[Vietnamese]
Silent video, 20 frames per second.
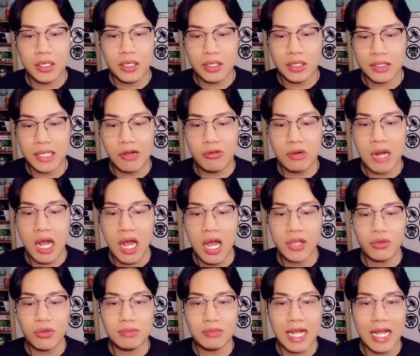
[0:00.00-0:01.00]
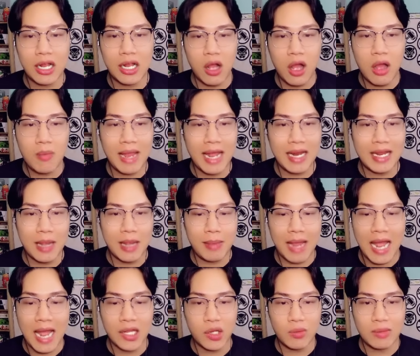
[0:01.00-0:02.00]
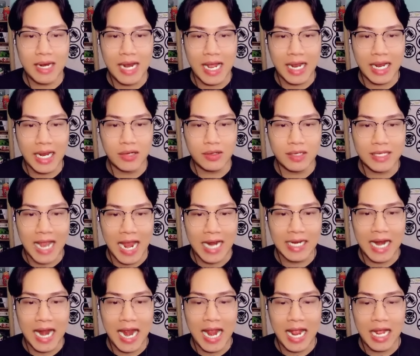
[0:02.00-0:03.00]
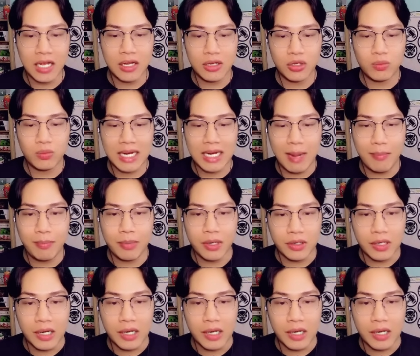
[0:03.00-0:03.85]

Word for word: sau đó chúng ta có mấy anh giả man chúng ta đặt cái lửa chạy ra chúng ta thắp lửa